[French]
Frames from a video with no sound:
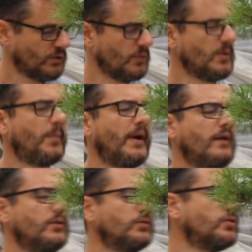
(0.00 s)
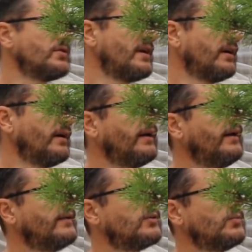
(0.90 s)
Tu me parles de deux
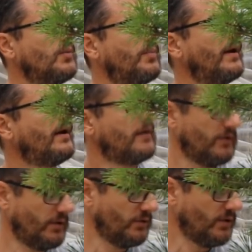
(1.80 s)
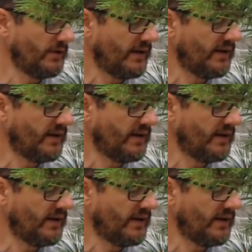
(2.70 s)
engrais, tu me parles d'un